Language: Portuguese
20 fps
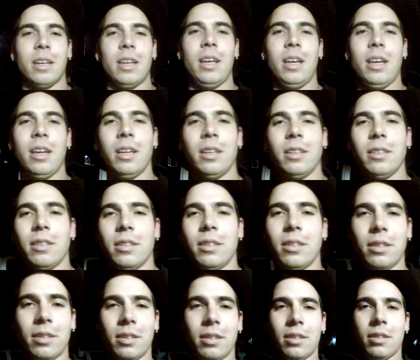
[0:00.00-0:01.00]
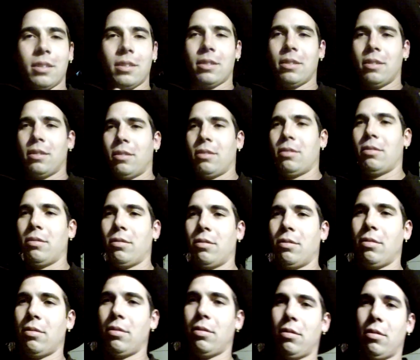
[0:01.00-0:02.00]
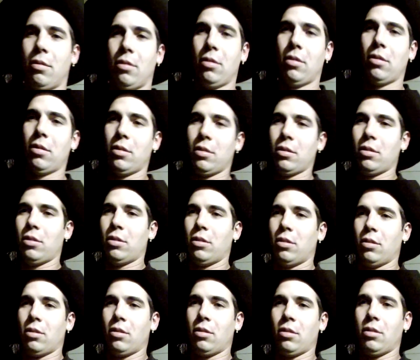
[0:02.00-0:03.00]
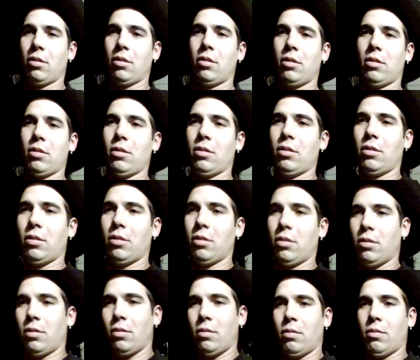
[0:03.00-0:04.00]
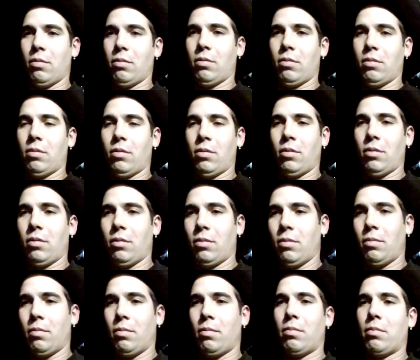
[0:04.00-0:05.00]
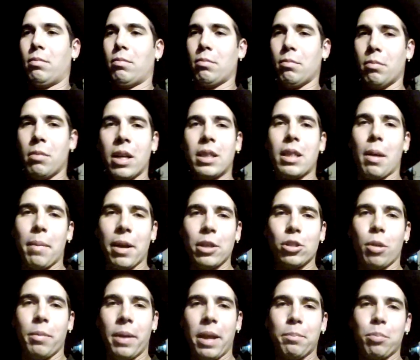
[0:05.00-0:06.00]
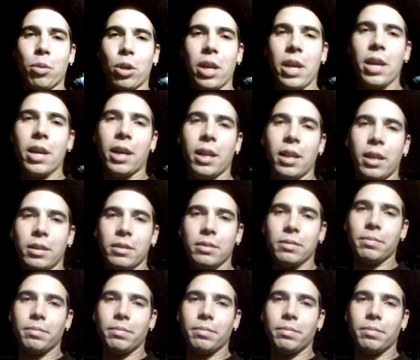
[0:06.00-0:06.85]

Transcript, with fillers: aí. Não, tá fazendo uns 2 graus, 2 graus aí, 1 um grau, sei lá. Mas tá mais ou menos por aí, galera.